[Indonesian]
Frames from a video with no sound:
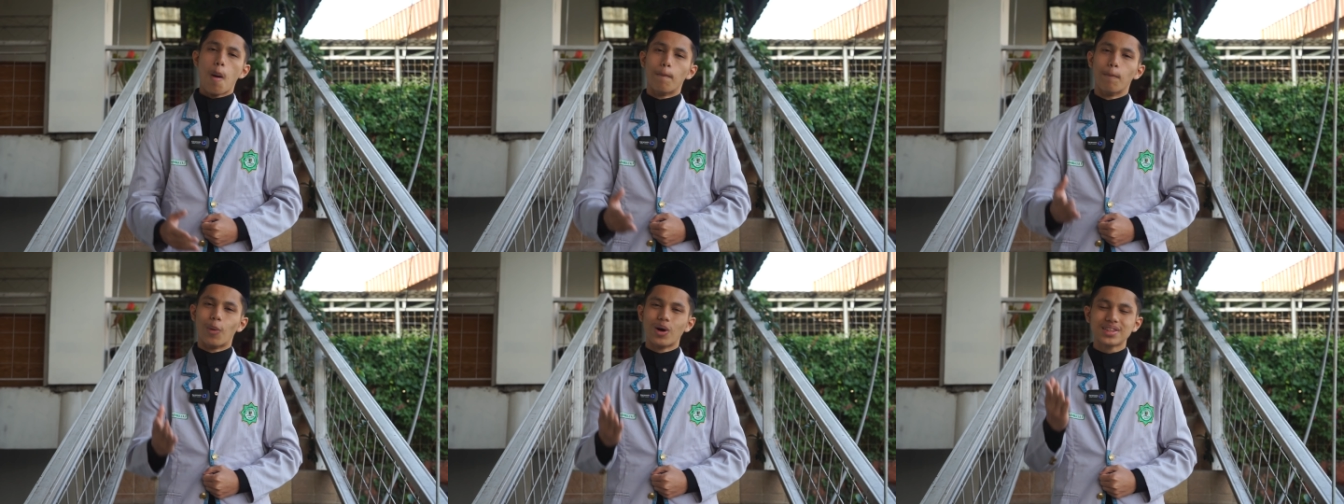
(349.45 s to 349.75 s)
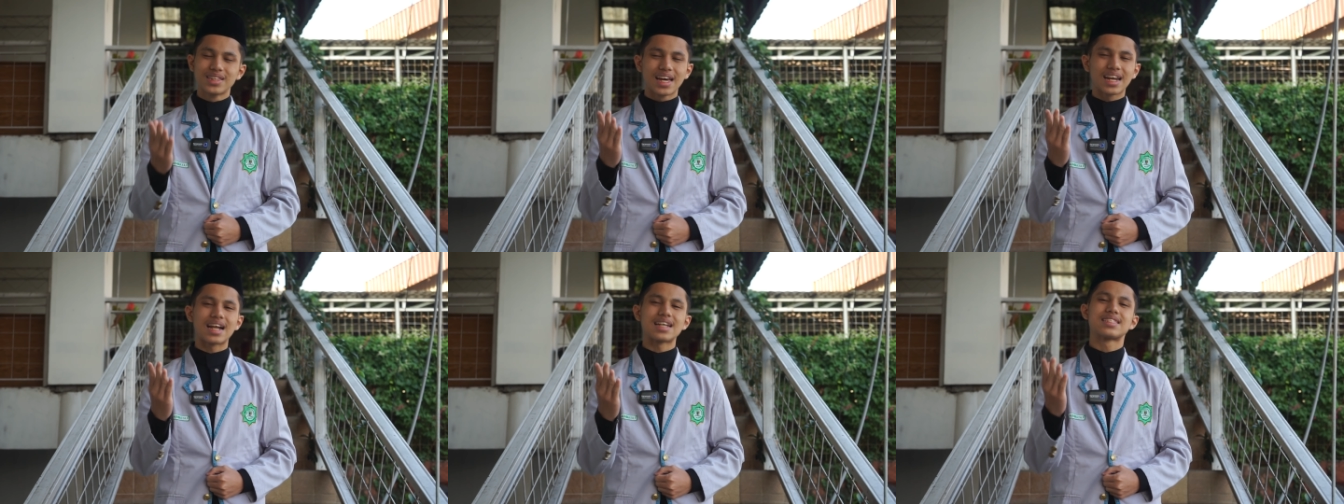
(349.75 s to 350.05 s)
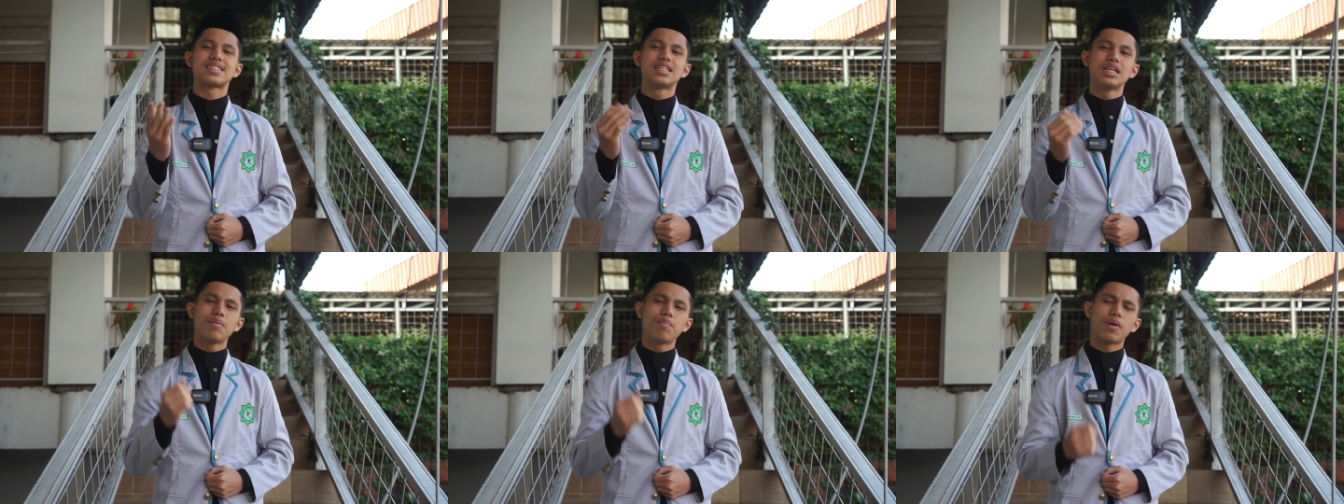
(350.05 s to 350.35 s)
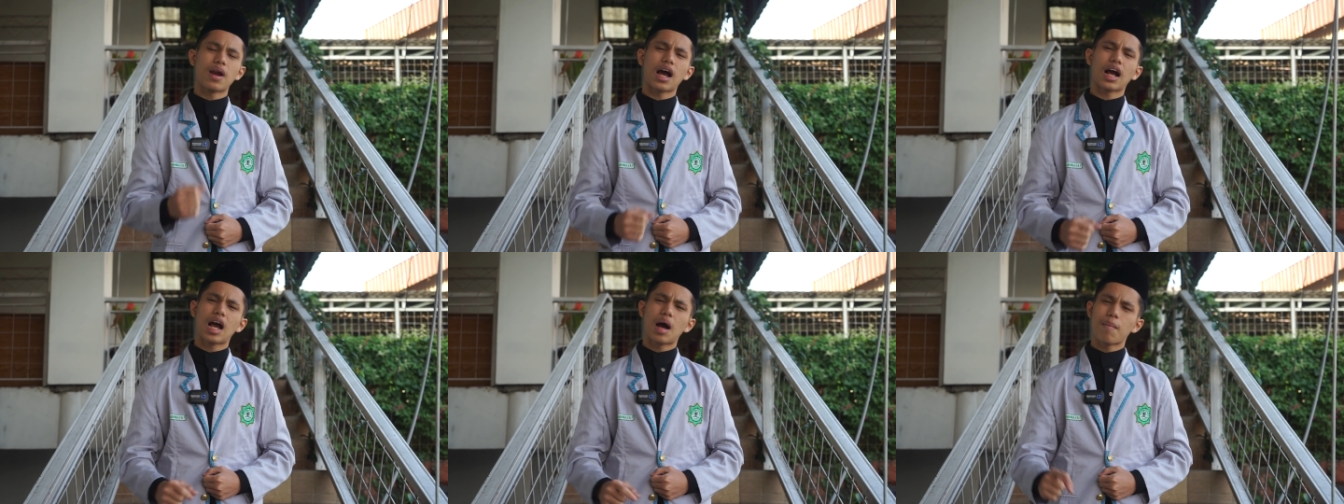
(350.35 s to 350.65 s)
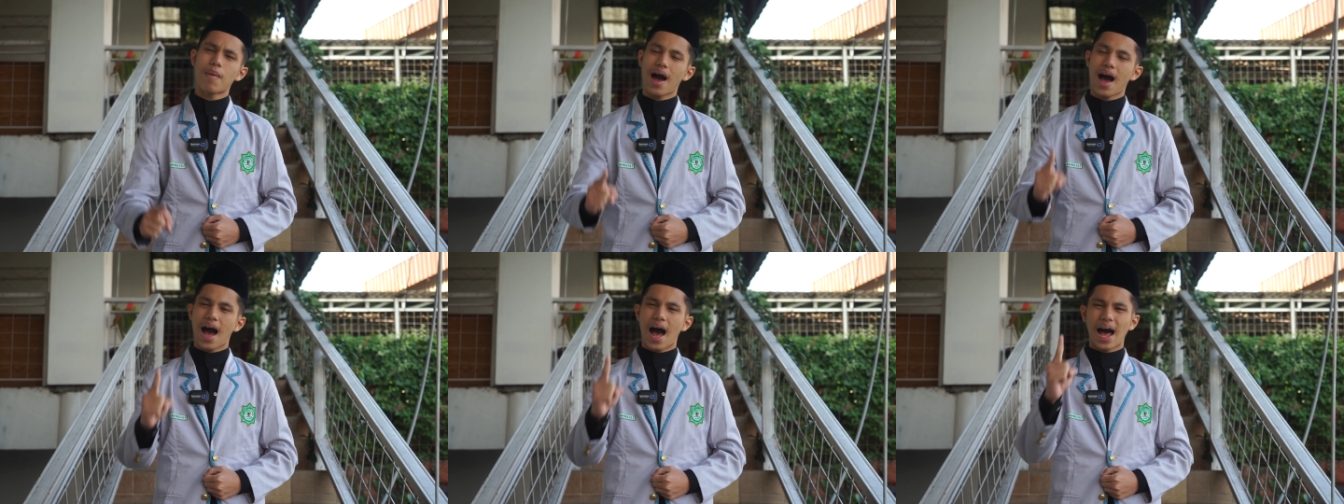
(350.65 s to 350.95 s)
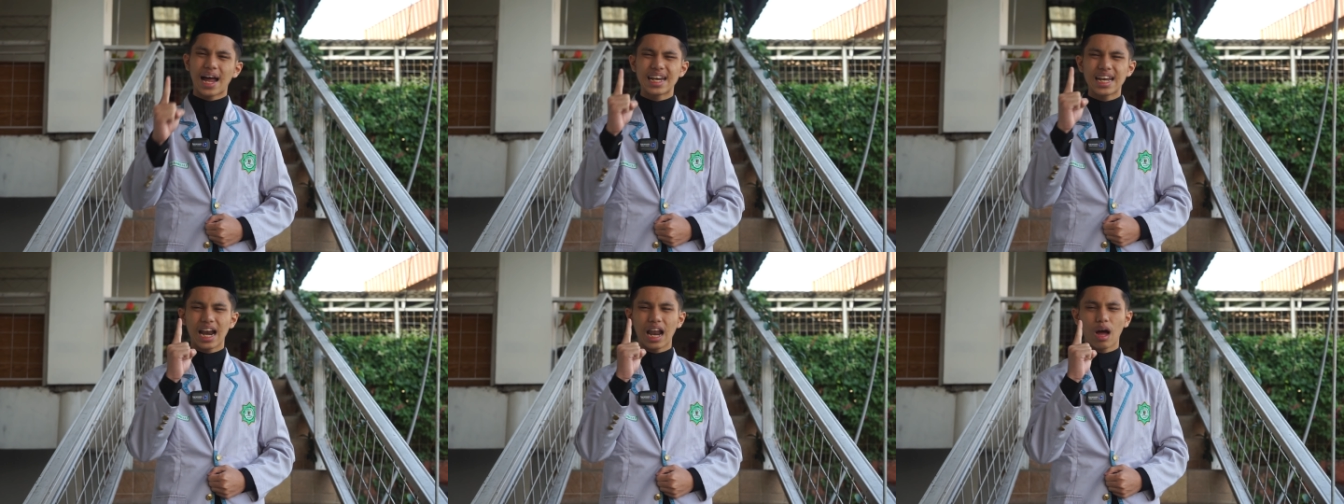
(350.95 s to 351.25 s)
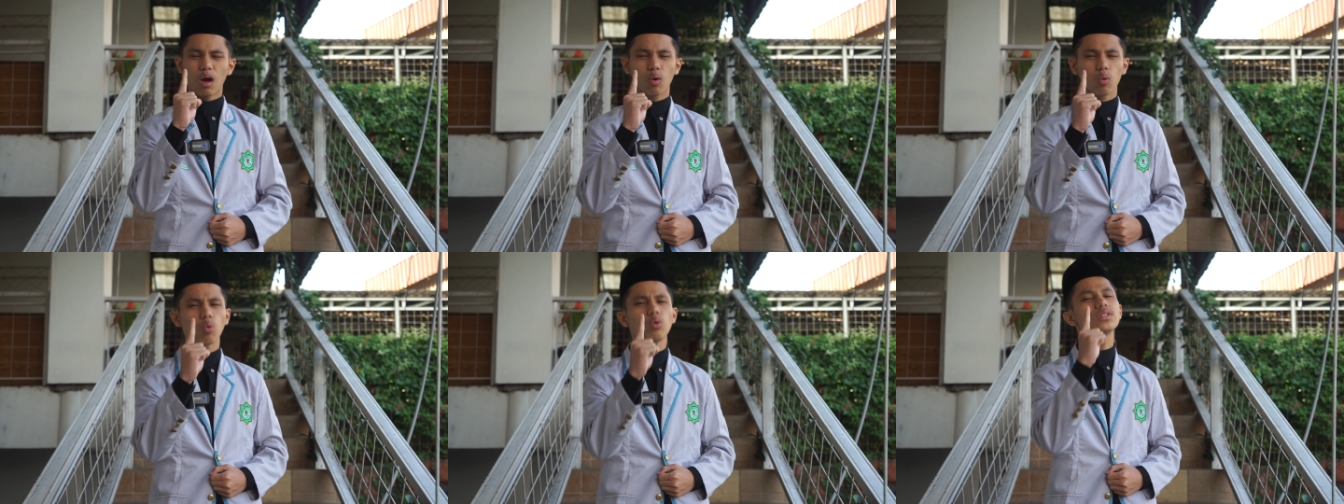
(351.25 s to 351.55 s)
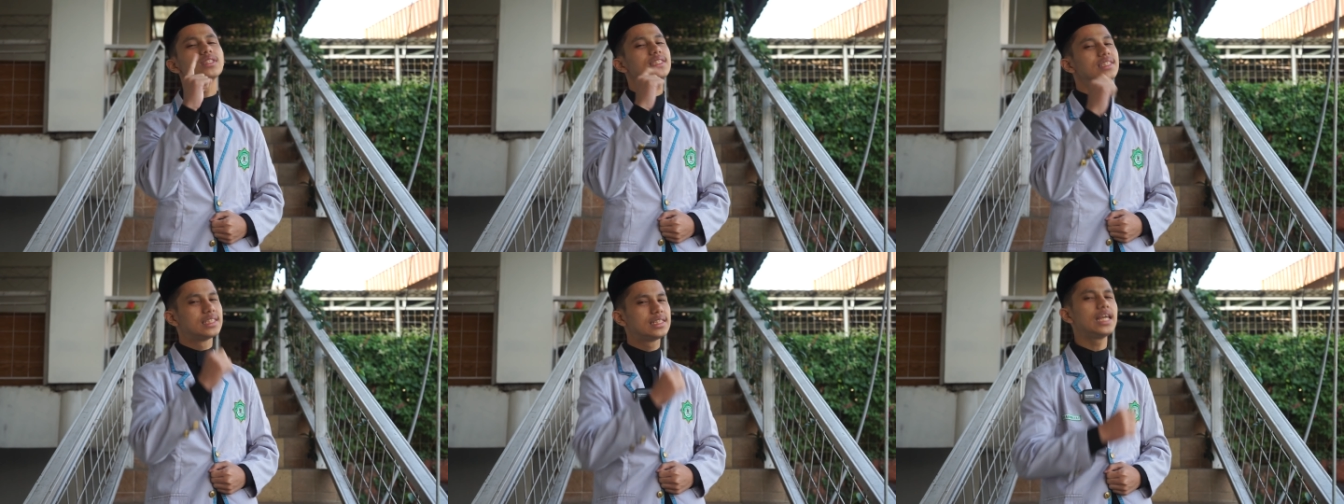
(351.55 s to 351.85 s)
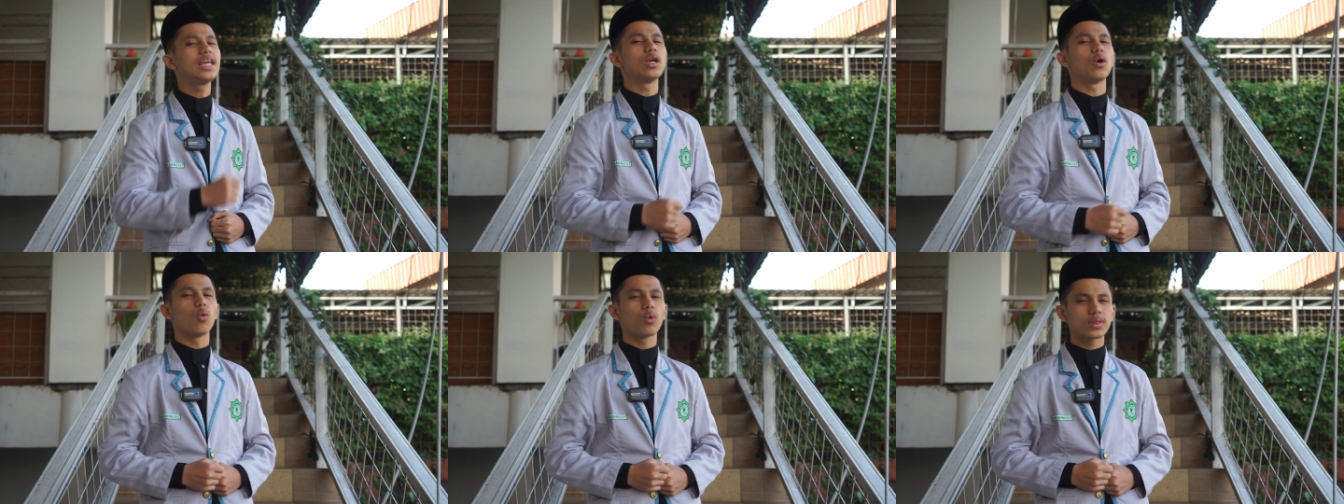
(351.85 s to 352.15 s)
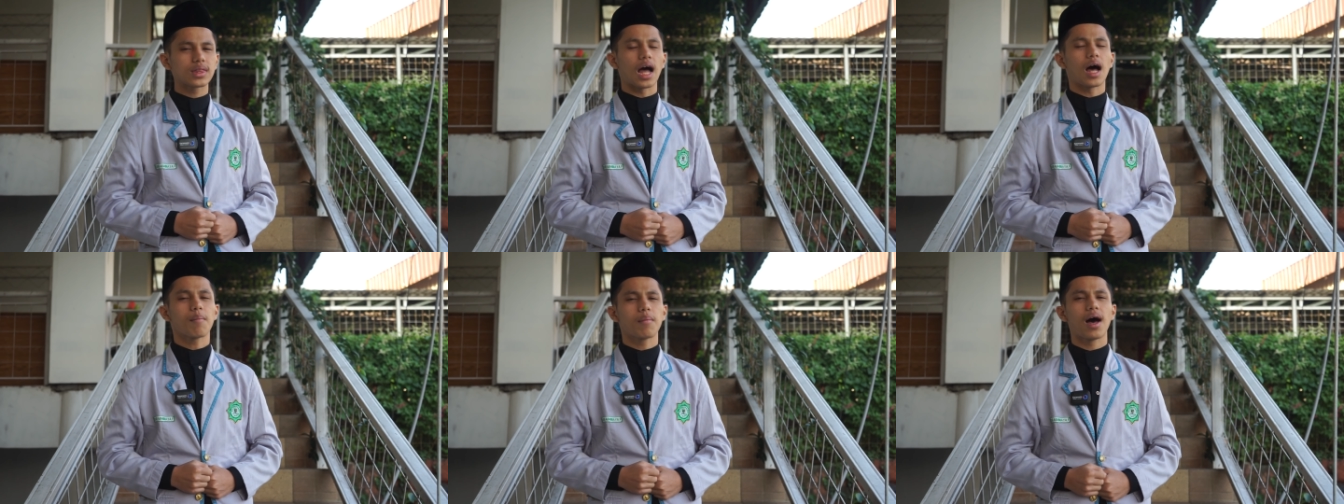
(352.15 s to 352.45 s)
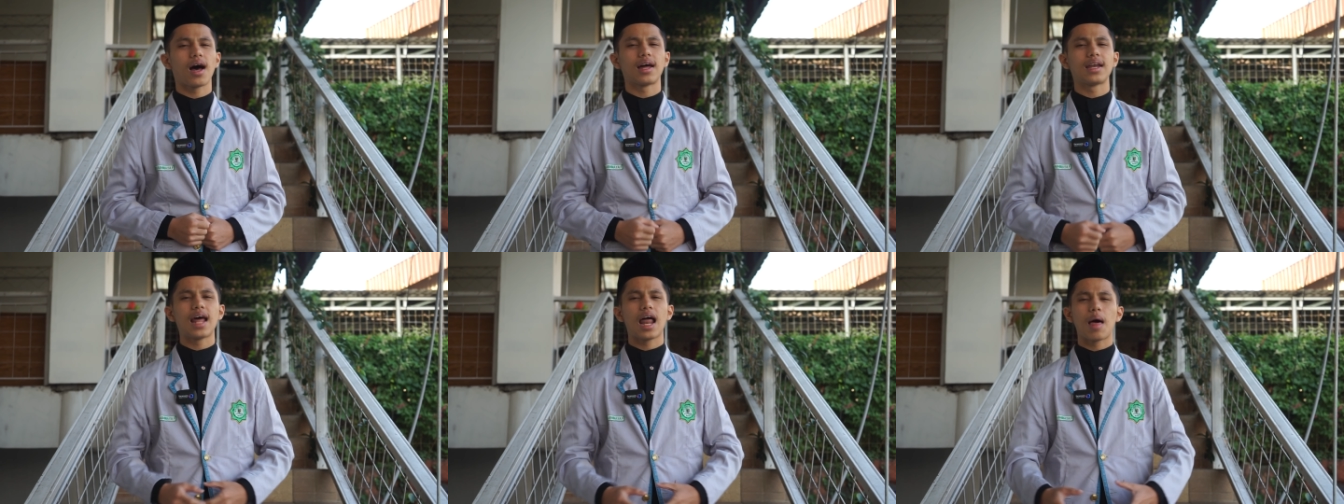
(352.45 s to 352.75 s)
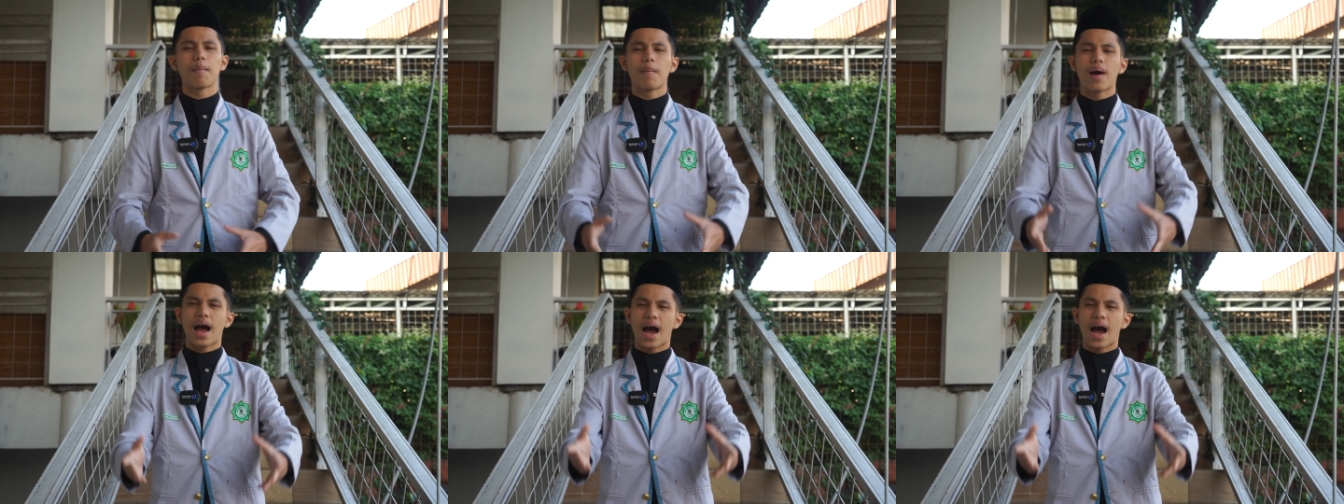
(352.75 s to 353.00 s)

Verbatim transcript: moderasi beragama adalah kunci utama dalam